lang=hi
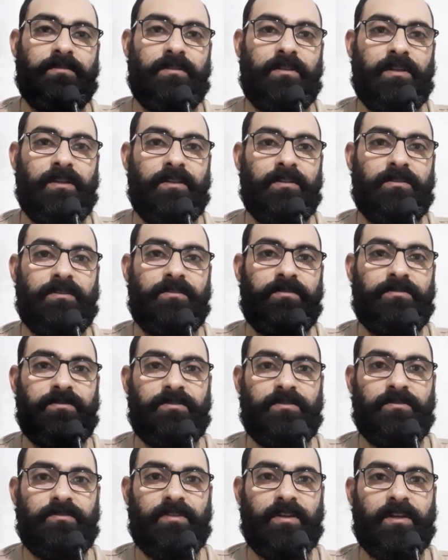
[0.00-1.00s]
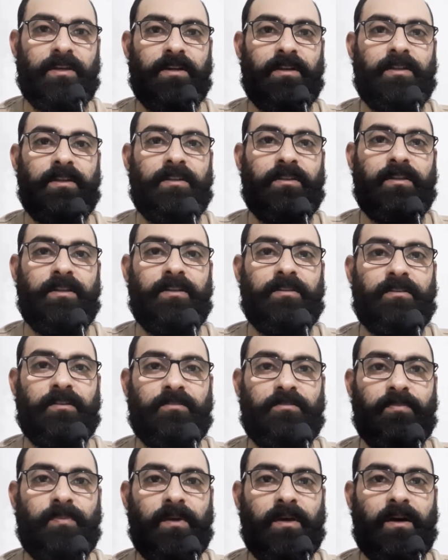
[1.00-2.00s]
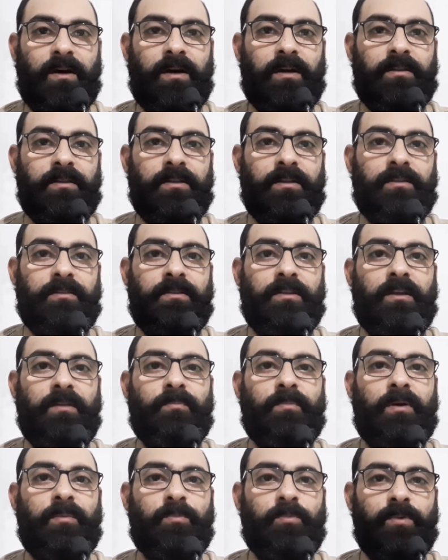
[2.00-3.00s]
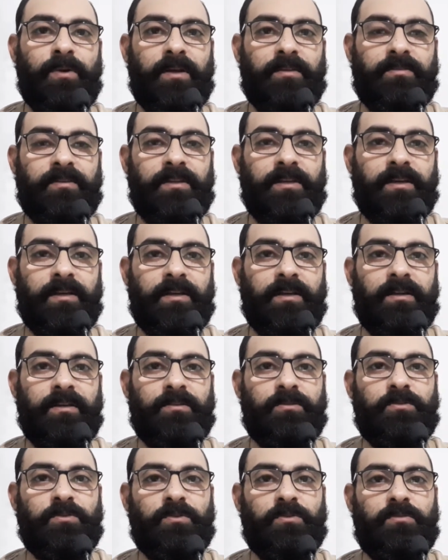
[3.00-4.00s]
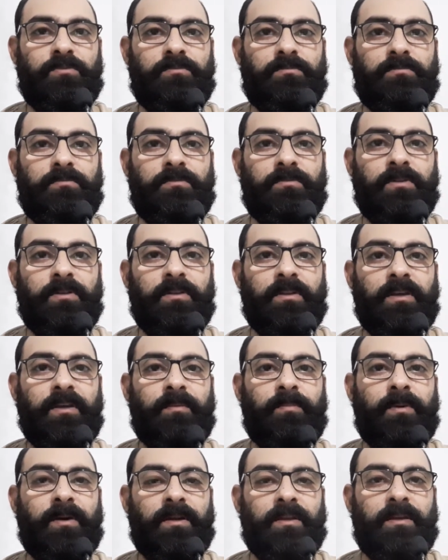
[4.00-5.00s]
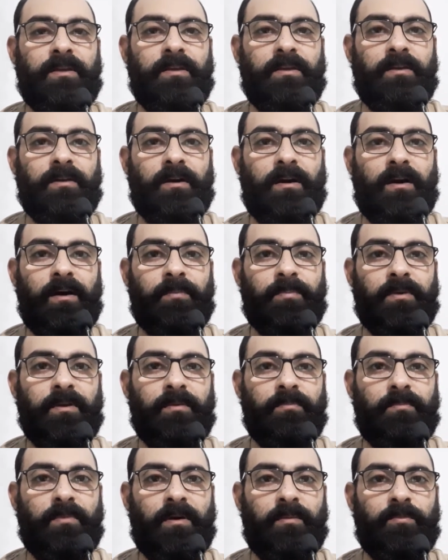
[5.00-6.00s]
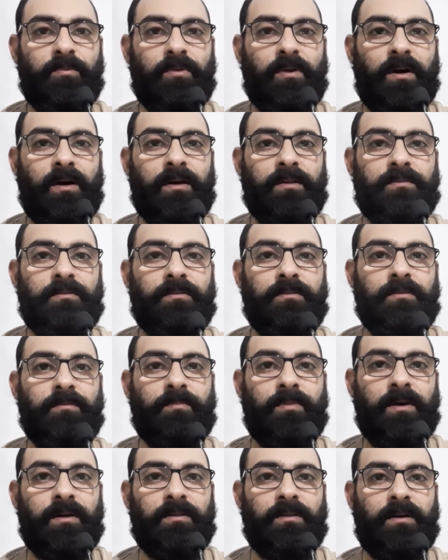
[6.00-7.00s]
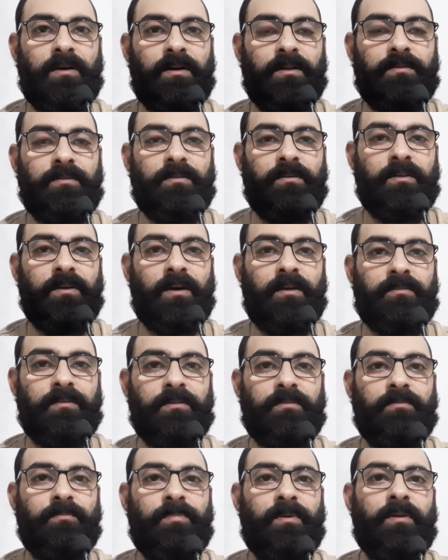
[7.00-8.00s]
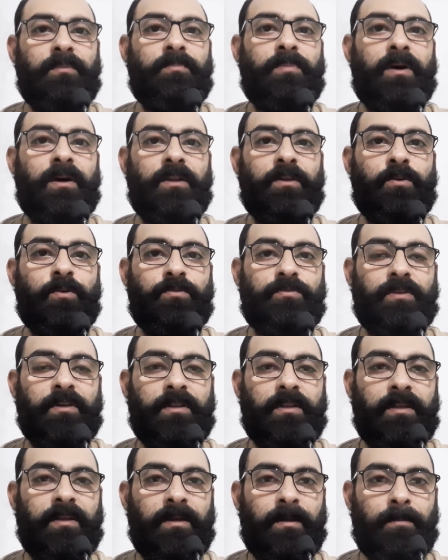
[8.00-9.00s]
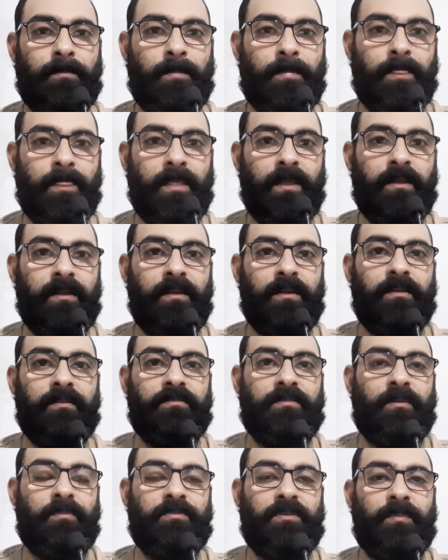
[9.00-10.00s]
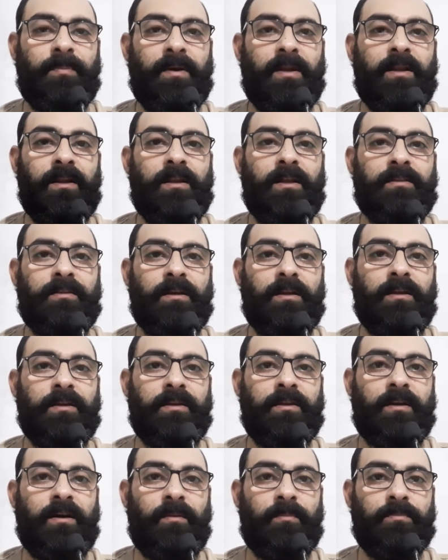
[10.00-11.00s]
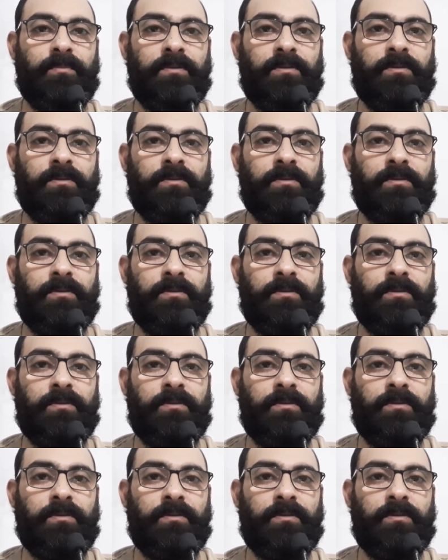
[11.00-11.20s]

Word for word: तीन ज़िक्र या तीन तस्बीहात या तीन मामूल ऐसे हैं कि जो ज़िंदगी भर की आपकी मामूलात इबादत रियाजत पे भारी हो सकते हैं सबसे पहले अल्लाह ताला की हम